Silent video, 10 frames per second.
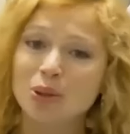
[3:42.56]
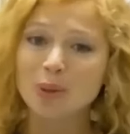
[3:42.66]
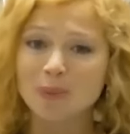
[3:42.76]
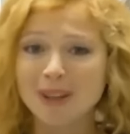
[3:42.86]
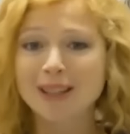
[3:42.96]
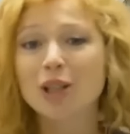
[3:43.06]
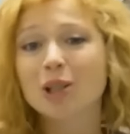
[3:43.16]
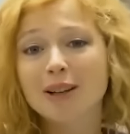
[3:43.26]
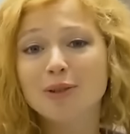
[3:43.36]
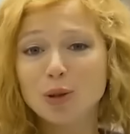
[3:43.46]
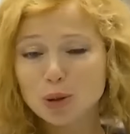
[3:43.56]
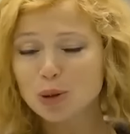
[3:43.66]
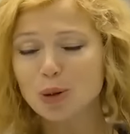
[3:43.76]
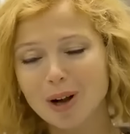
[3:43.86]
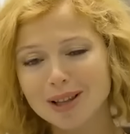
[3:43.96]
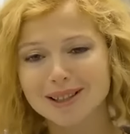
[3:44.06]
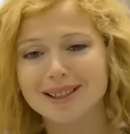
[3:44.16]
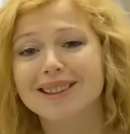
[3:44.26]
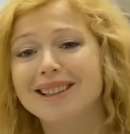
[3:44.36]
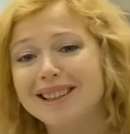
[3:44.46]
но неожиданно у маленькой Маши
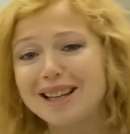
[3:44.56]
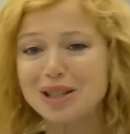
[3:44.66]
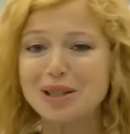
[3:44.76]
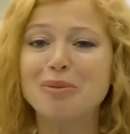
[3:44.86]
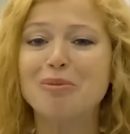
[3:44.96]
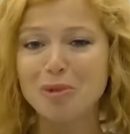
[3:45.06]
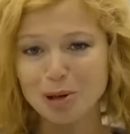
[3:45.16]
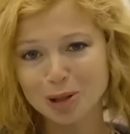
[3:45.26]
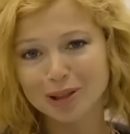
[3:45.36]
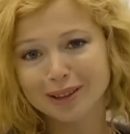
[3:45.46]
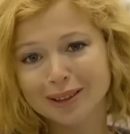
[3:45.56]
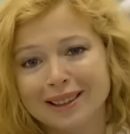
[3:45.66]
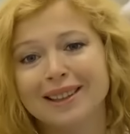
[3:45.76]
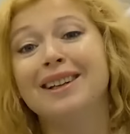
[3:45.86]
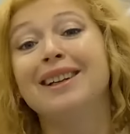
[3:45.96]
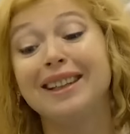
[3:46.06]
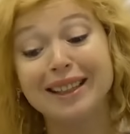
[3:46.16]
поднялась высокая температура.